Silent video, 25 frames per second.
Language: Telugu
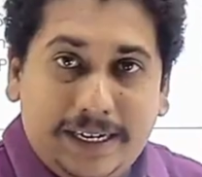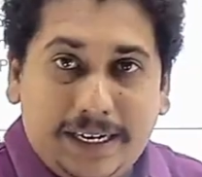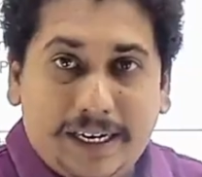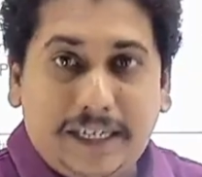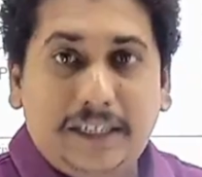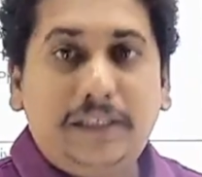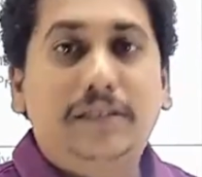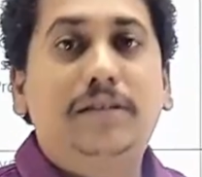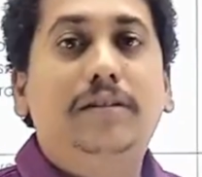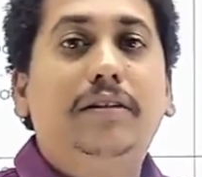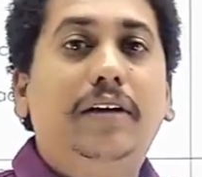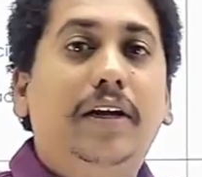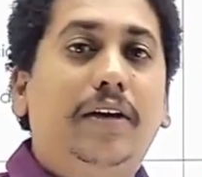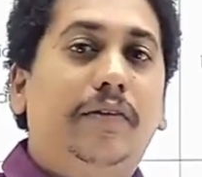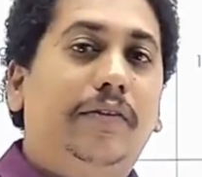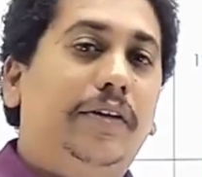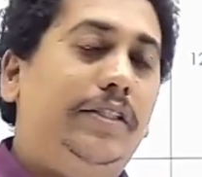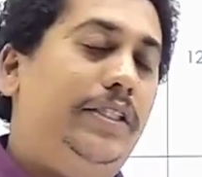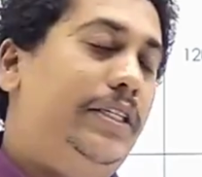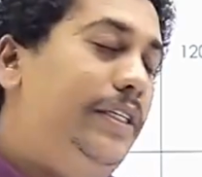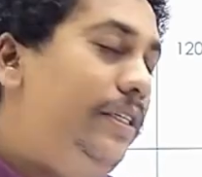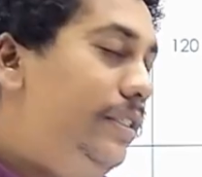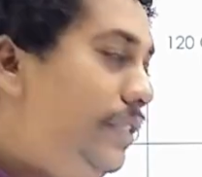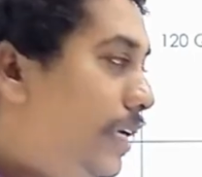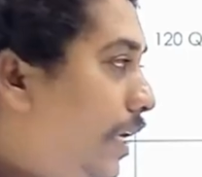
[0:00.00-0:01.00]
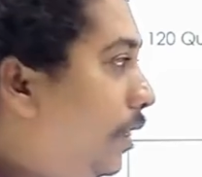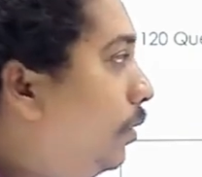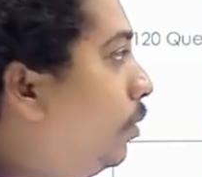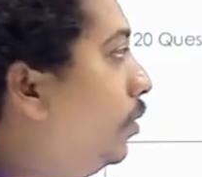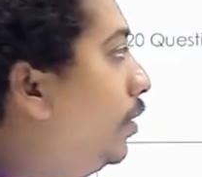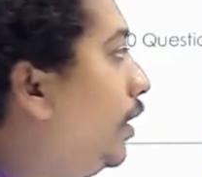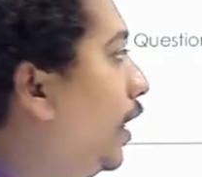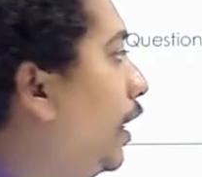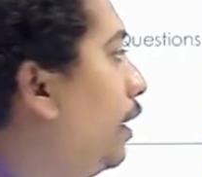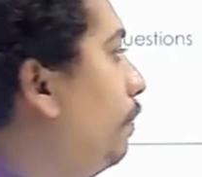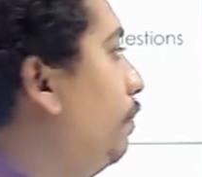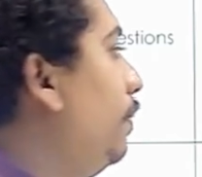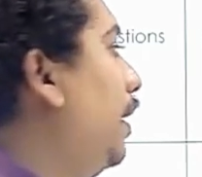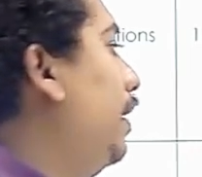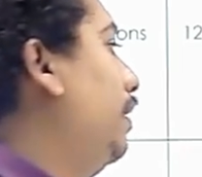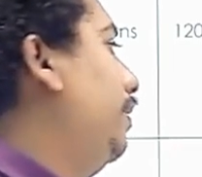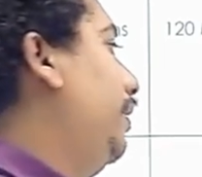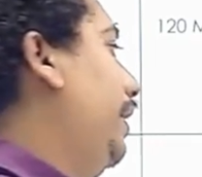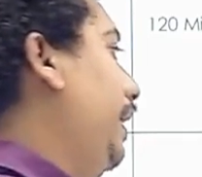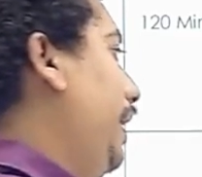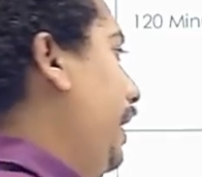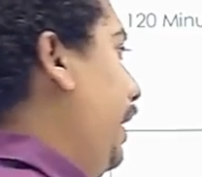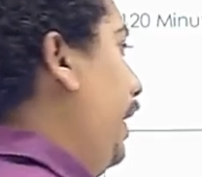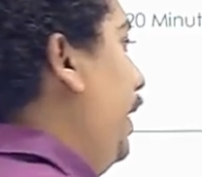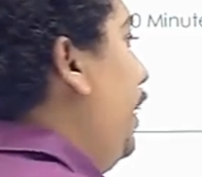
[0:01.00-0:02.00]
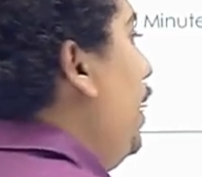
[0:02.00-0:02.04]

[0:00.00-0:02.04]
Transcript: ఏరియాస్ నుండి క్వశ్చన్స్ అడుగుతారమ్మా అంటే